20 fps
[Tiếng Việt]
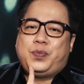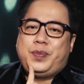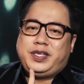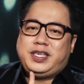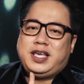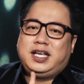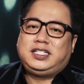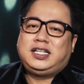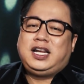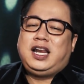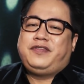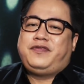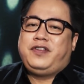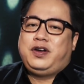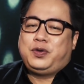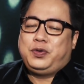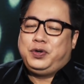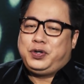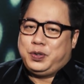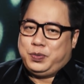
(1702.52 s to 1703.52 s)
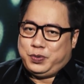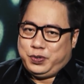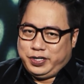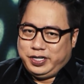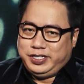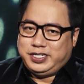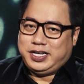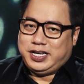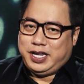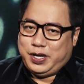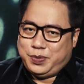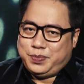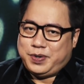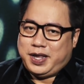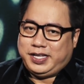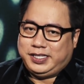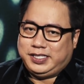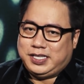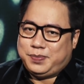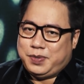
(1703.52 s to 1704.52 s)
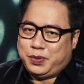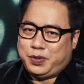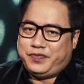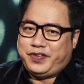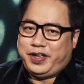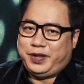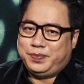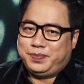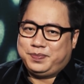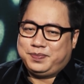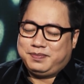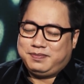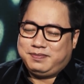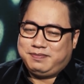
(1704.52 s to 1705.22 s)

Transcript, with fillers: còn bây giờ sẽ là phần cuối cùng của chương trình ngày hôm nay xin mời quý vị